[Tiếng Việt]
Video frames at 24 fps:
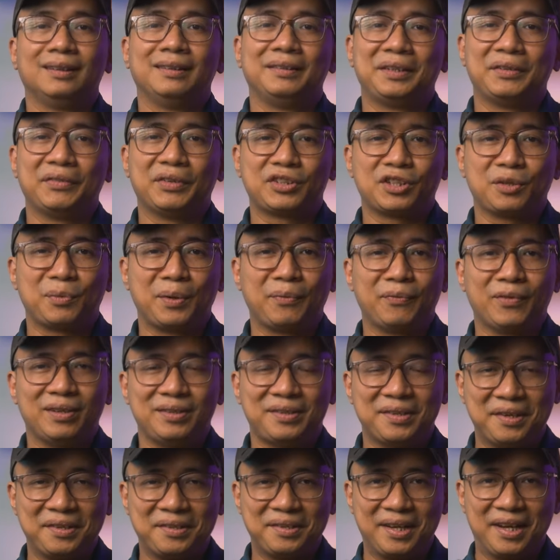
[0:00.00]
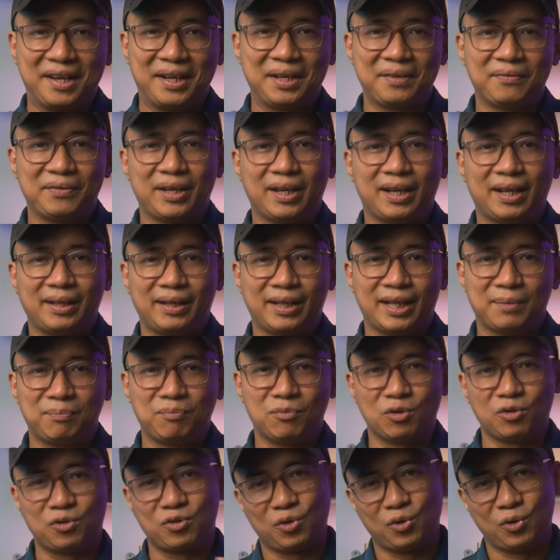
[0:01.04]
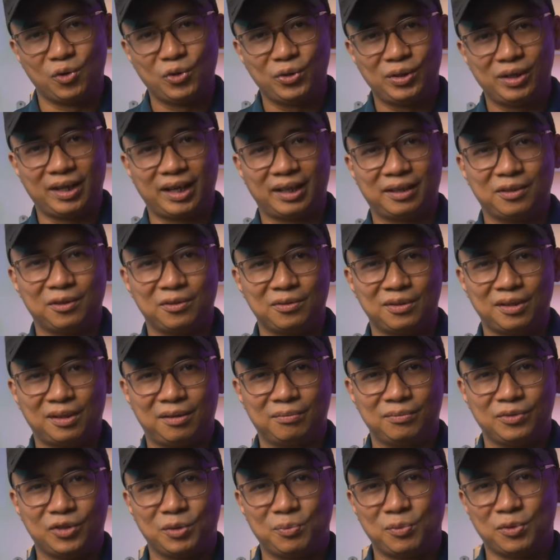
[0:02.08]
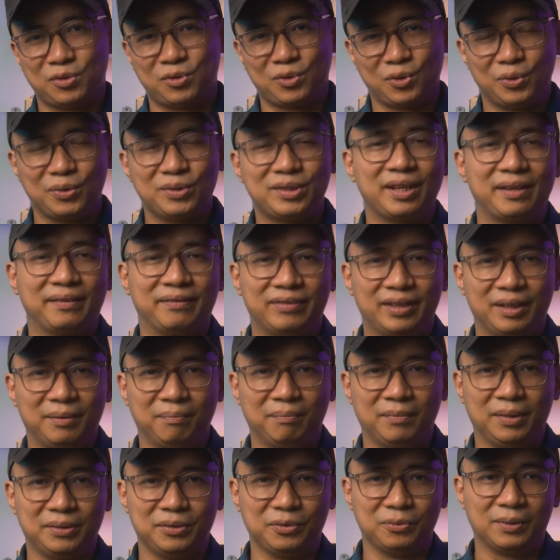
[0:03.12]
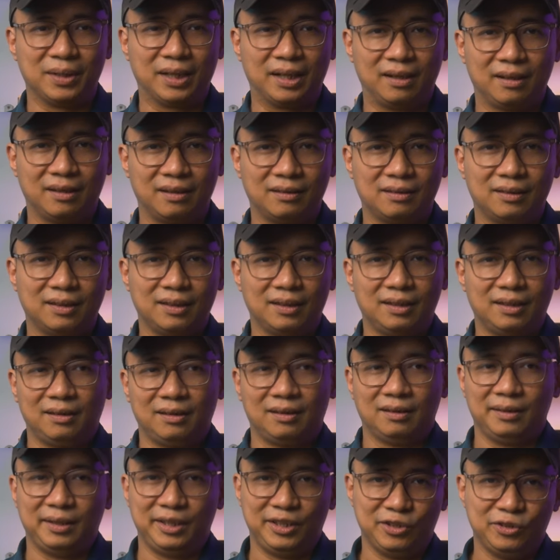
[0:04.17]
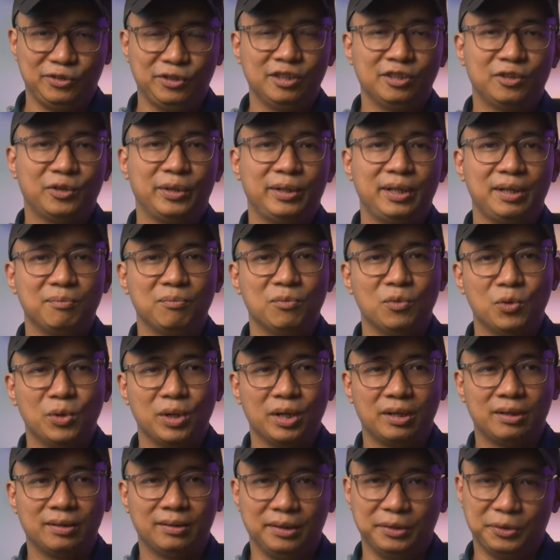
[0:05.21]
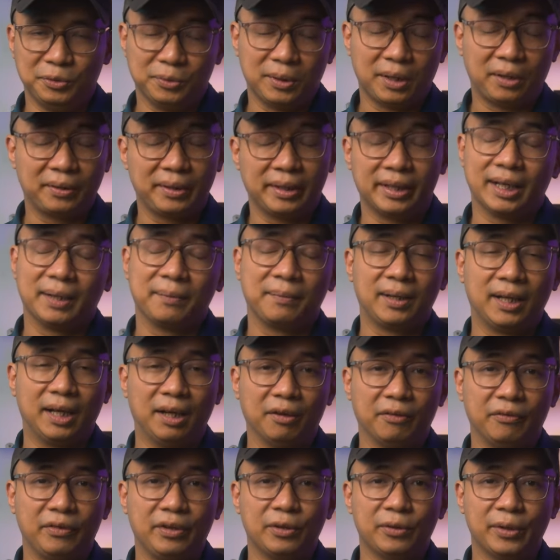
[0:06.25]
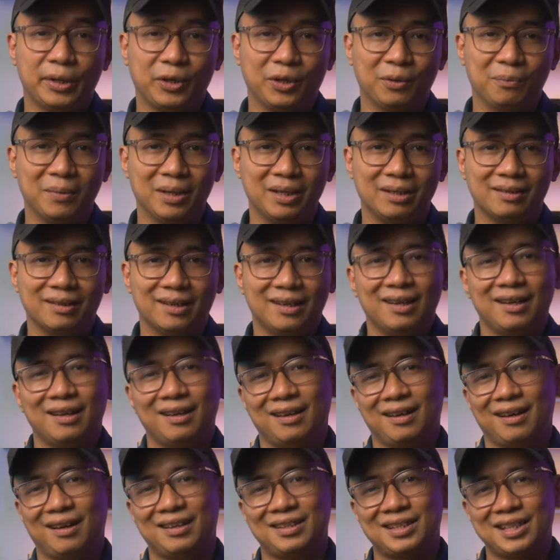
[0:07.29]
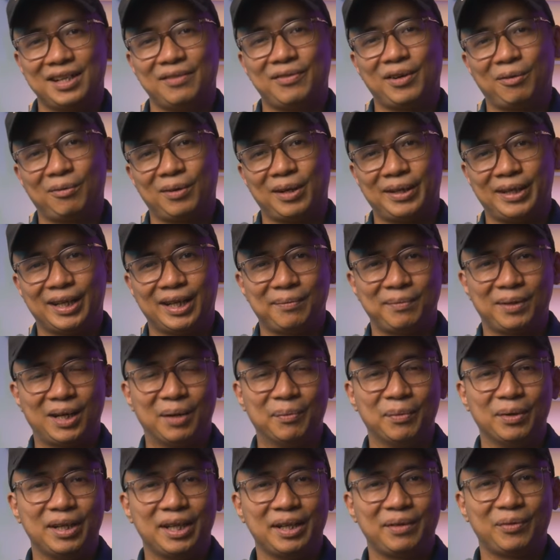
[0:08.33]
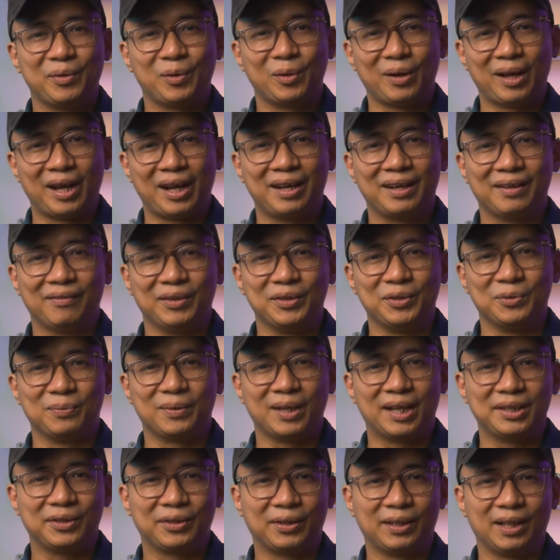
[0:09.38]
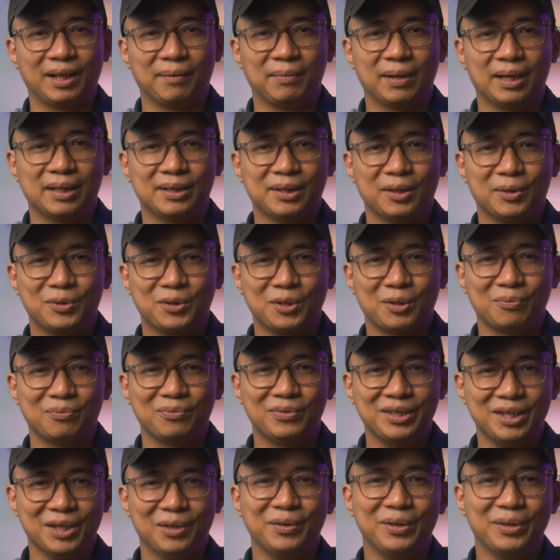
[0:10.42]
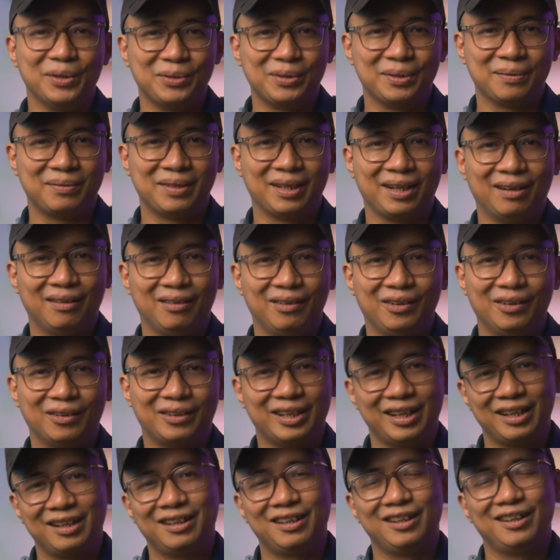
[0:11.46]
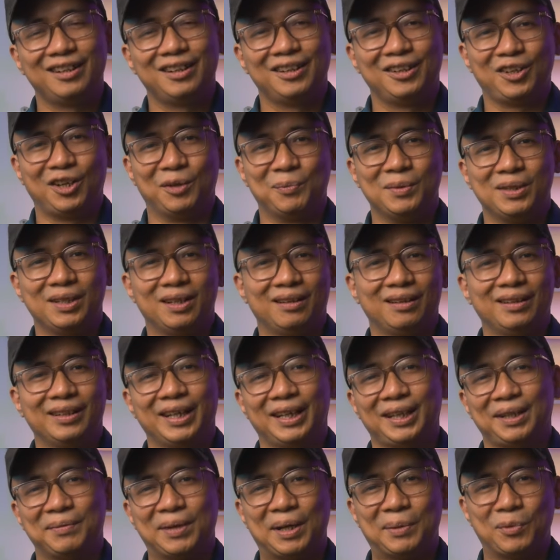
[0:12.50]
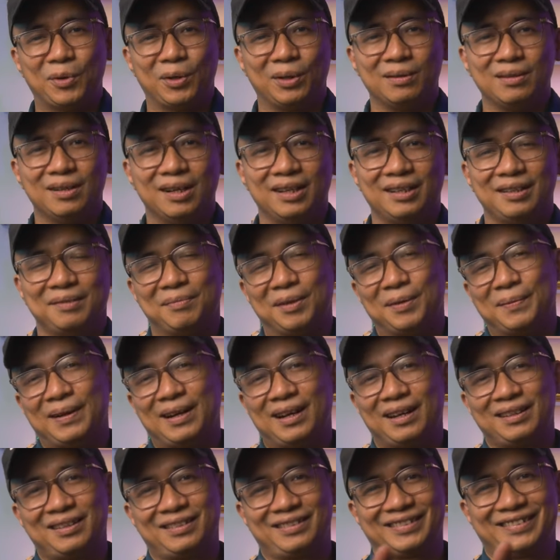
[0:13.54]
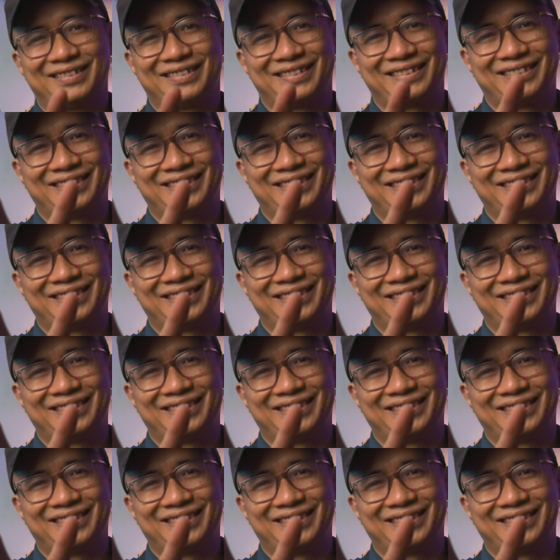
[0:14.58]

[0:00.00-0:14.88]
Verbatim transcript: Thì vừa sau mình vừa chia sẻ đến với các anh em một số những gạch đầu dòng trong một số sản phẩm mà chúng ta nếu như quyết định mua thì chúng ta có thể tham khảo video này của mình. À, rất hy vọng các anh em cảm thấy thích video này và chúng ta sẽ còn gặp lại nhau trong nhiều video tiếp theo. Ok, còn bây giờ hẹn gặp lại mọi người. Bye bye.